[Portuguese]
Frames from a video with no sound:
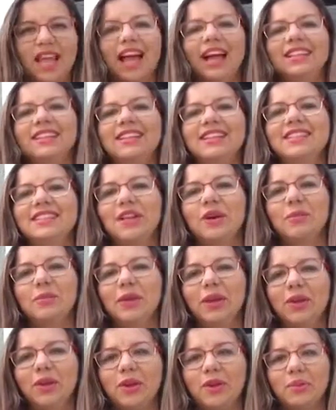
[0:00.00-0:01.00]
Atenção,
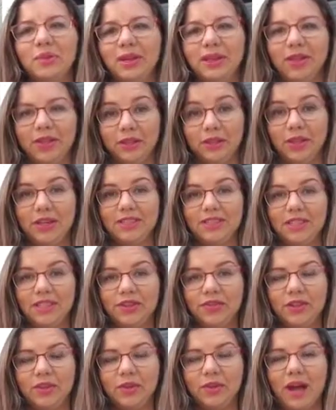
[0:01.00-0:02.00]
microempreendedores
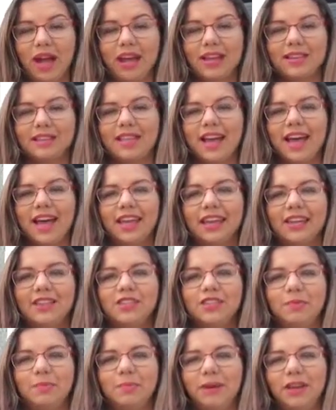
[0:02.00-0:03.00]
individuais da área
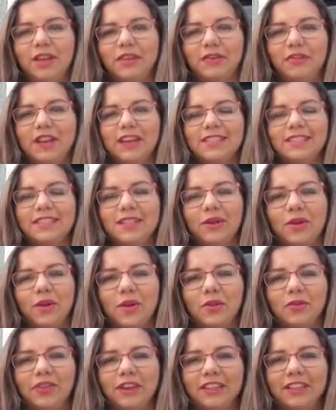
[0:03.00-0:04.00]
de panificação e
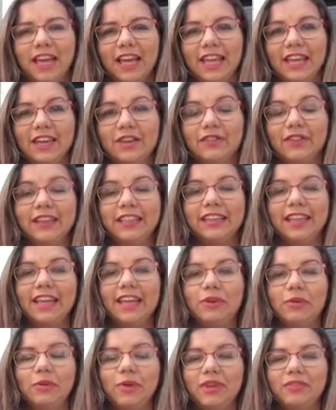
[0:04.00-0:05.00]
confeitaria vai ter
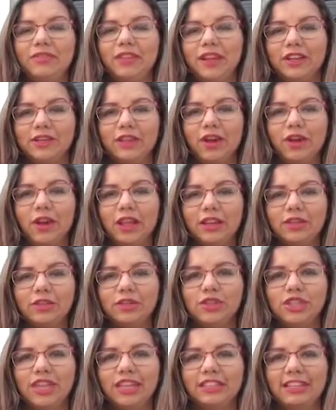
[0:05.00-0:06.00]
um evento agora no
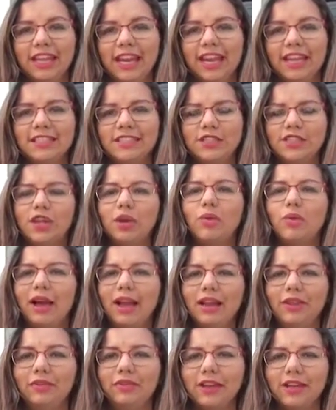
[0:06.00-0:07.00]
dia 13 de
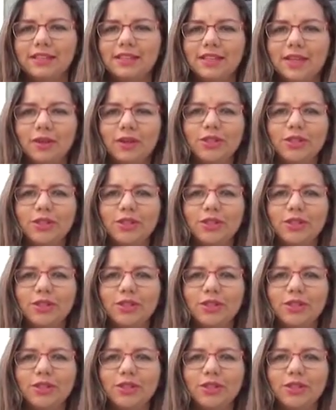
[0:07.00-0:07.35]
qualificação.